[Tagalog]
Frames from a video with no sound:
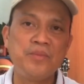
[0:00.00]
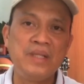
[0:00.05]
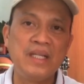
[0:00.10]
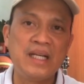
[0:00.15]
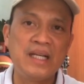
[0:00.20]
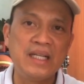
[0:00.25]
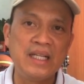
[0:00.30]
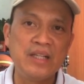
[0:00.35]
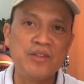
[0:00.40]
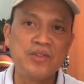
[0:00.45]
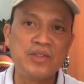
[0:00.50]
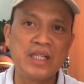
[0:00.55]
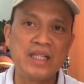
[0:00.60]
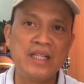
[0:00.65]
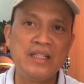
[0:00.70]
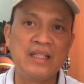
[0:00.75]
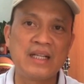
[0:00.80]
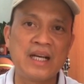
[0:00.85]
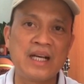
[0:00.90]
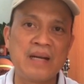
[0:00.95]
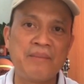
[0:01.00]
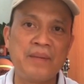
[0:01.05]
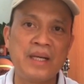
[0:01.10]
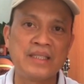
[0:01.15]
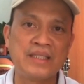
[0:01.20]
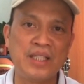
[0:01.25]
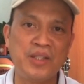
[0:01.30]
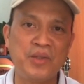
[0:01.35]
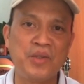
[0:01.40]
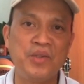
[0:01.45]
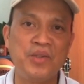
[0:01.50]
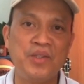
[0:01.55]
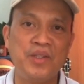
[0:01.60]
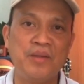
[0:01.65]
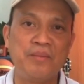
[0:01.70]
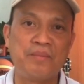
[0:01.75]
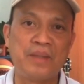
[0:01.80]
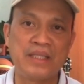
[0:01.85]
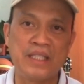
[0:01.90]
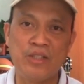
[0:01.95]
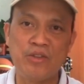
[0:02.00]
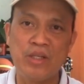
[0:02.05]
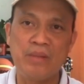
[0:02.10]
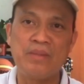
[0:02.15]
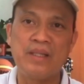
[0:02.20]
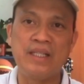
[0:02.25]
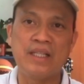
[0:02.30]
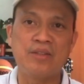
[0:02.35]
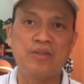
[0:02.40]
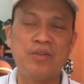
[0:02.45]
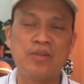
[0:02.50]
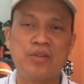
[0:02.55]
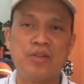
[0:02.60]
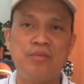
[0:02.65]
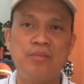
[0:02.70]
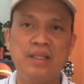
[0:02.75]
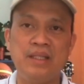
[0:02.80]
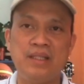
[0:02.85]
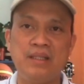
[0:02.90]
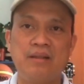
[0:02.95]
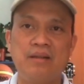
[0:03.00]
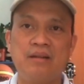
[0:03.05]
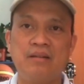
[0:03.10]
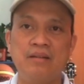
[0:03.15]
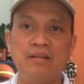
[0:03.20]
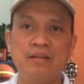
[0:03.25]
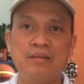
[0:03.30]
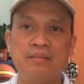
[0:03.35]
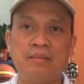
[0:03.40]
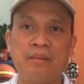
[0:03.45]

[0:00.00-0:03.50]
may-ari ng channel nakakabasa noon, pati yung ibang nagko-comment doon,